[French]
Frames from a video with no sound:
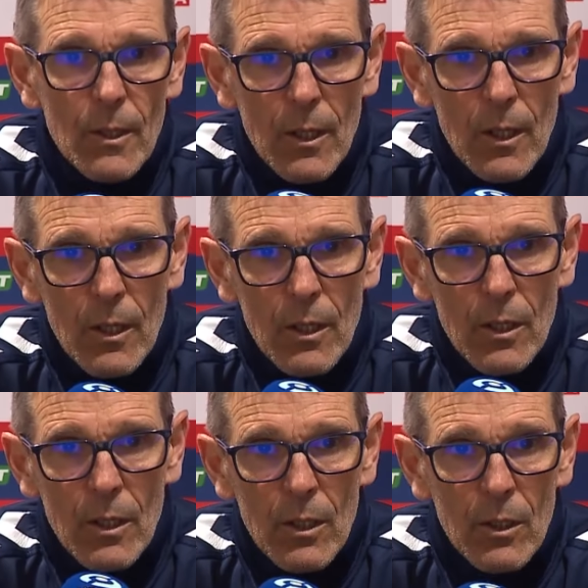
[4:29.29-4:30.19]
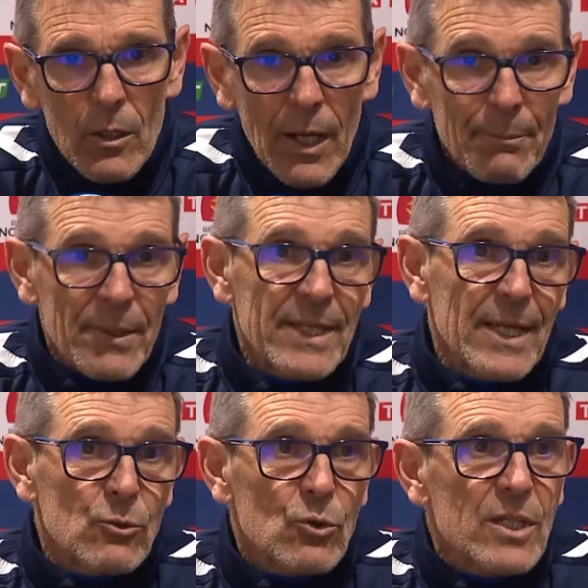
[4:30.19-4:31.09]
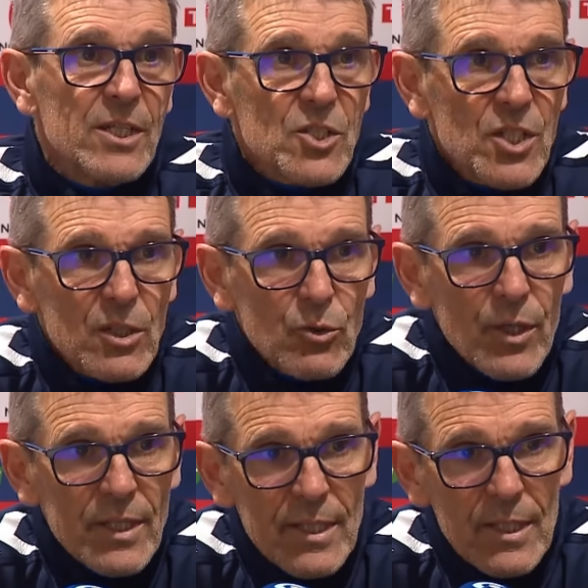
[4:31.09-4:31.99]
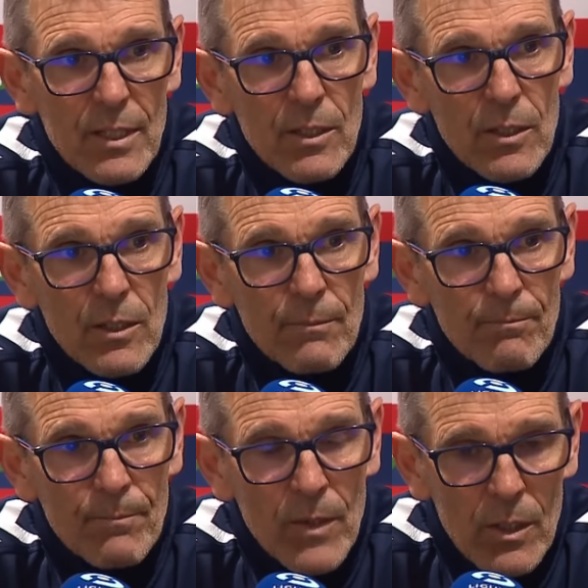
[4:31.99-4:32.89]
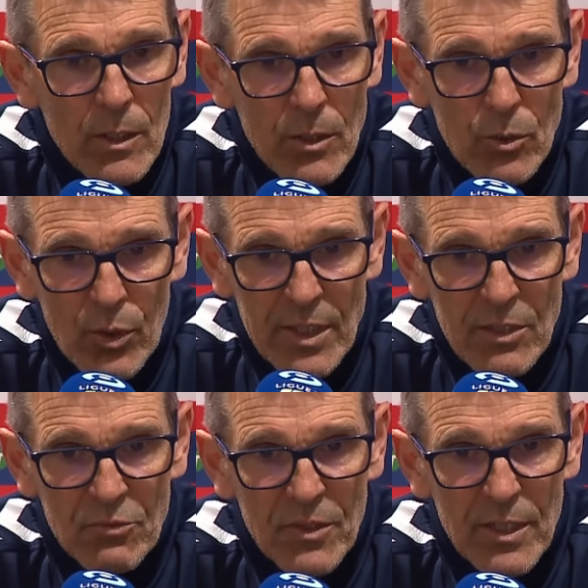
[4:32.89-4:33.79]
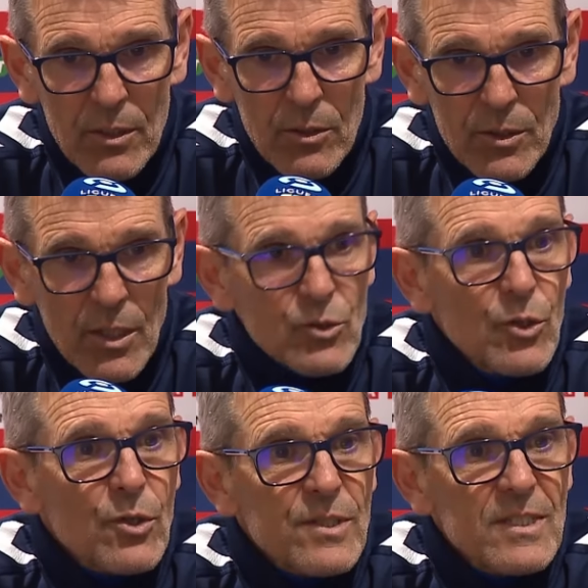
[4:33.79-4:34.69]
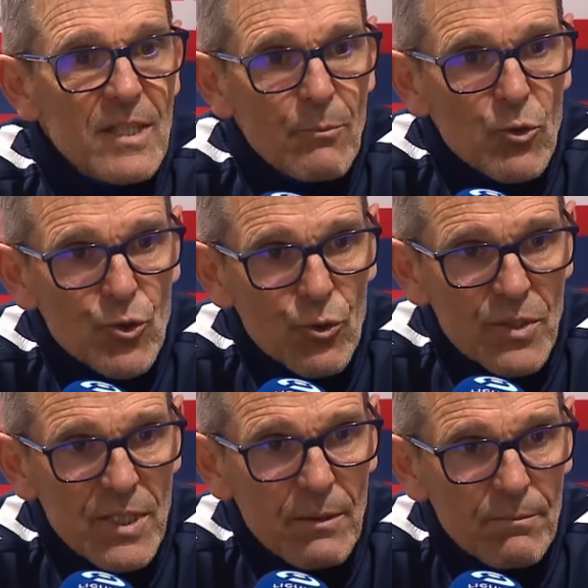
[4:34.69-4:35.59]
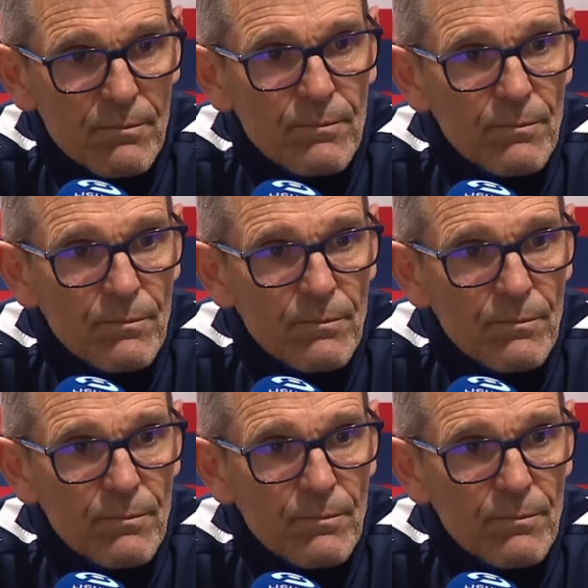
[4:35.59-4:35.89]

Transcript: Euh, après, il y a d'autres clean sheets qui ont été, euh, qui ont été faits dans un autre système de jeu aussi,